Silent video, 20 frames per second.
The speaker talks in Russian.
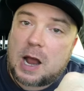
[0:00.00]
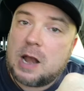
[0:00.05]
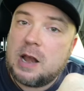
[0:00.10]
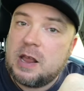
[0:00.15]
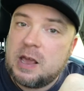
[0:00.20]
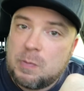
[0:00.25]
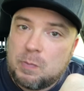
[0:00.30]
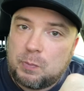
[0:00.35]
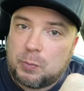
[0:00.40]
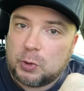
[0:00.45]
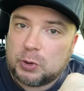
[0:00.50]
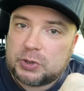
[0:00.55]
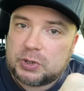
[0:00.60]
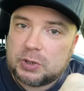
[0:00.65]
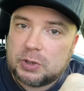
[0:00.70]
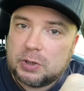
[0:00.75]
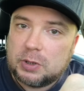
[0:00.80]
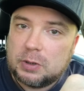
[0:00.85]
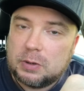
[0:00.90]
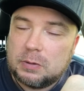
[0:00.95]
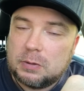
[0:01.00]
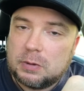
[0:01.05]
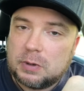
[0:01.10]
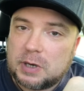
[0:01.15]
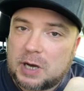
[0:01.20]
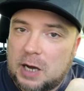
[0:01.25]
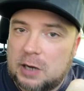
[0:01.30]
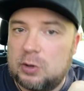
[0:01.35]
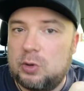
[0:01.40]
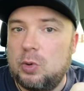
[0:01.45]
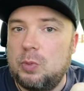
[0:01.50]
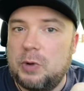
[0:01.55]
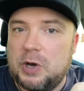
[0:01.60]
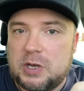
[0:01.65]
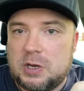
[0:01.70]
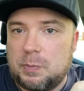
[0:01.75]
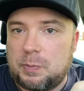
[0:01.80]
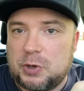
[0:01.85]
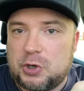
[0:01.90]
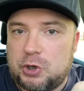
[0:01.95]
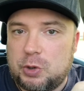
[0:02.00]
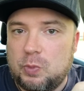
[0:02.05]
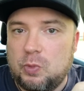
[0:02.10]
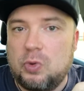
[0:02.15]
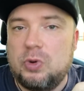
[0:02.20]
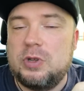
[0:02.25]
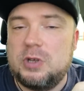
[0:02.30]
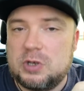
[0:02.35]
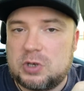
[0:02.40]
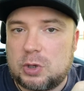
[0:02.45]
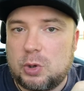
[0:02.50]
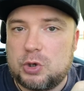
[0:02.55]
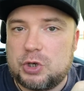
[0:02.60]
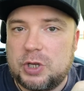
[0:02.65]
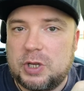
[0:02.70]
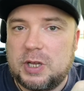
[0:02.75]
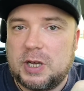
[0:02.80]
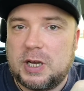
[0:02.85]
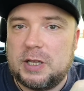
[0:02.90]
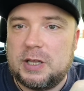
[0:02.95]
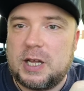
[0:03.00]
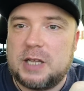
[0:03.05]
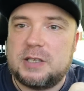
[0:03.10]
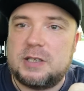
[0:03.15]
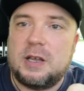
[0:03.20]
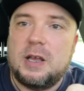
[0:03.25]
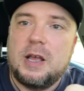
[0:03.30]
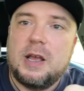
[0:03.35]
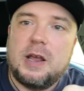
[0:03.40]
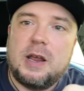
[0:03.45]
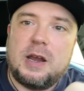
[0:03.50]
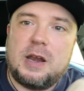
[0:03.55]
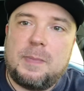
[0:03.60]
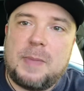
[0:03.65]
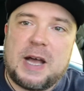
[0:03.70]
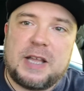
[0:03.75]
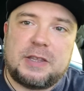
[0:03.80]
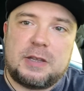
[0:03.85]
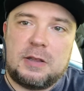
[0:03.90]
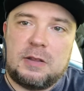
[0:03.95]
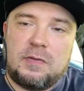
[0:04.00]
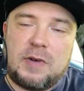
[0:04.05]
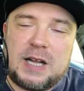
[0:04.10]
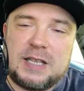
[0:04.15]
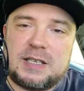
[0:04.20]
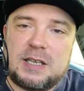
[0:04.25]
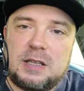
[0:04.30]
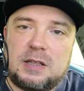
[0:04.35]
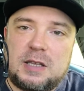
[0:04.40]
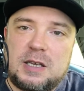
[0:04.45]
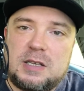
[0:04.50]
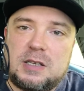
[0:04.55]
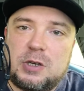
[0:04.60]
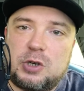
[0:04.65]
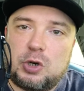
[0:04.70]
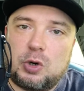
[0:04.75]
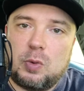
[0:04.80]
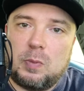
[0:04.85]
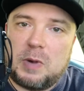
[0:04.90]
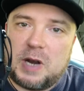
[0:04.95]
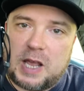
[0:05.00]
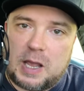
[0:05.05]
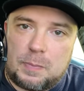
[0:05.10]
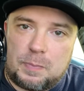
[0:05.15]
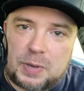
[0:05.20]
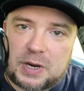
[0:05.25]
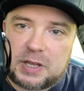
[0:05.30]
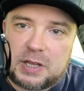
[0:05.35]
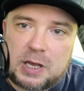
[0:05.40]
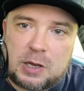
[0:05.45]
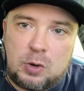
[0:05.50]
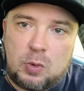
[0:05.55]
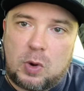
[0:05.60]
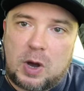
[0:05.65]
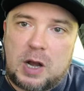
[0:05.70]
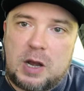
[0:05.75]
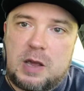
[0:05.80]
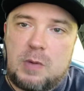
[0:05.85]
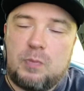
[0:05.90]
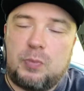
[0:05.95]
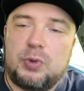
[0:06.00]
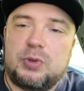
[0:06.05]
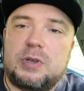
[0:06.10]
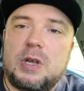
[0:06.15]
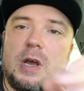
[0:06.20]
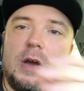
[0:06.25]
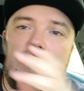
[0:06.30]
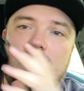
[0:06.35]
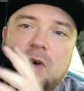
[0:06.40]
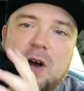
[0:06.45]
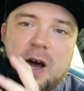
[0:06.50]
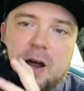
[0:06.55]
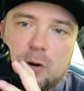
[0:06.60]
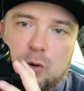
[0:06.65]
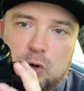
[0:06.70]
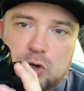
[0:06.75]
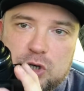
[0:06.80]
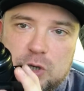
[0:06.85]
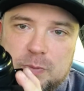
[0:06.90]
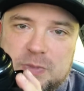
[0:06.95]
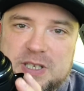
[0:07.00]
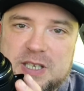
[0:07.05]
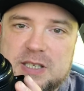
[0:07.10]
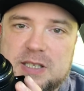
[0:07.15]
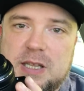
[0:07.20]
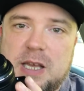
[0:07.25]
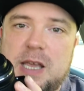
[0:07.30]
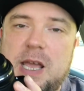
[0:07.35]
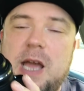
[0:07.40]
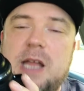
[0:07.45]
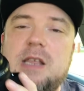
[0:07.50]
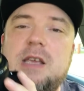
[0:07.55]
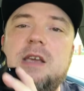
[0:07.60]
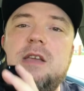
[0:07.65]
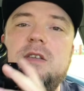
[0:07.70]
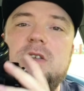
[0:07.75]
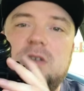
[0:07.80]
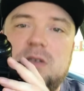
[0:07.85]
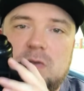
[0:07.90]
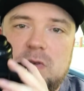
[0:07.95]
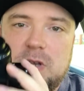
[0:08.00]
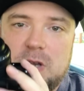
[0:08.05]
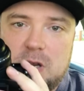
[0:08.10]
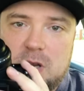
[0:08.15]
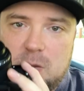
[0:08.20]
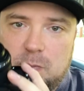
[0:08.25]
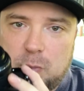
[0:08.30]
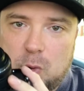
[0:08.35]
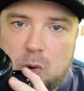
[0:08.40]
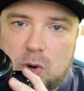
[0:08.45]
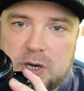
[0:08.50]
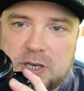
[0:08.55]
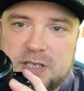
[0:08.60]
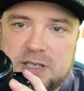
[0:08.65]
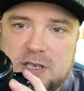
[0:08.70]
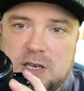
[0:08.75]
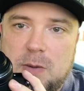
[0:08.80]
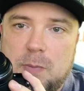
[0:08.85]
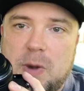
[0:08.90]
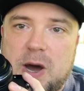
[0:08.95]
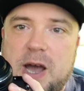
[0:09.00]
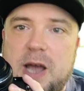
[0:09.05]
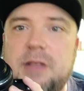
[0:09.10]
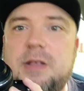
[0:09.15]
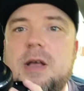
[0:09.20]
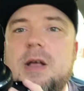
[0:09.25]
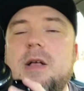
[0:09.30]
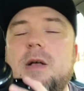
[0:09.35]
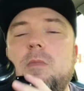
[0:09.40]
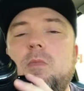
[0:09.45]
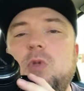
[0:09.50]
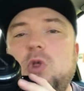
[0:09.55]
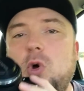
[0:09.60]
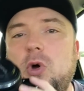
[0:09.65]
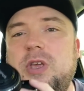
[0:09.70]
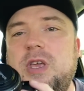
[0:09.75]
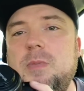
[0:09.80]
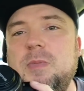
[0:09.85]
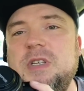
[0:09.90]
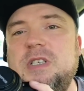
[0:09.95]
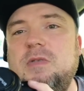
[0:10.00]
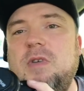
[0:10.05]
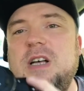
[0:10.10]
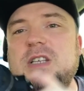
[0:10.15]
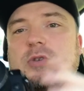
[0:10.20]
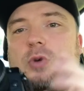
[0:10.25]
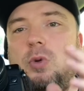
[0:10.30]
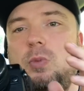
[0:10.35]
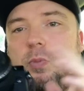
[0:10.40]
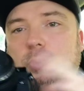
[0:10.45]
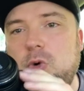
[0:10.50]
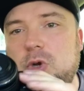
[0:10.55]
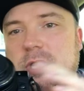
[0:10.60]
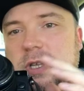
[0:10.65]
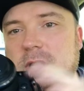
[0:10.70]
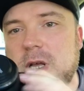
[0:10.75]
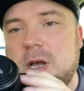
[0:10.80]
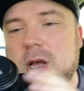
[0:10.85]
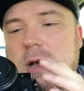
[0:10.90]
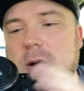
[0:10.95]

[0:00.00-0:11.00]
Olympus. Как думаете, почему? Несложно догадаться. Ребята, 20 тысяч рублей продаю Олимпус в хорошем состоянии, действительно неплохо снимает. Многим из вас он будет